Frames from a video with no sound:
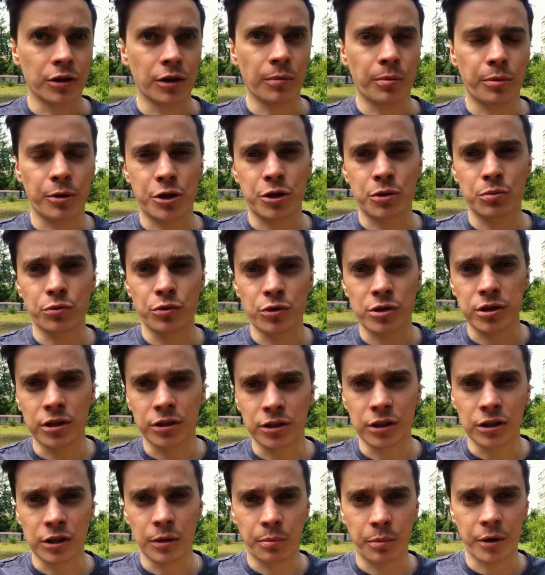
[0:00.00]
Да? Почему, если
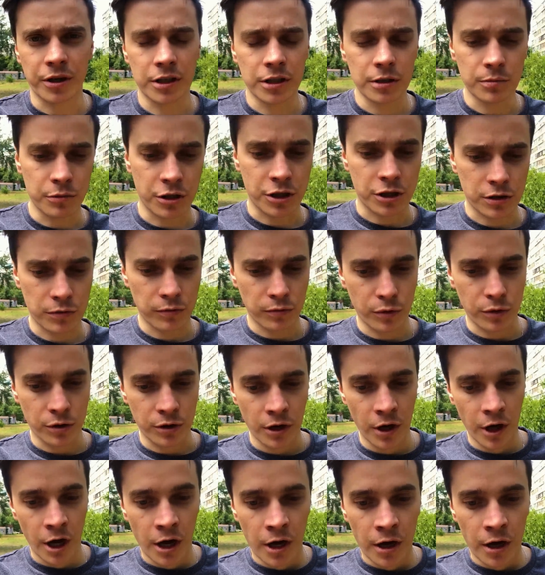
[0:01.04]
ты не поднимешь свой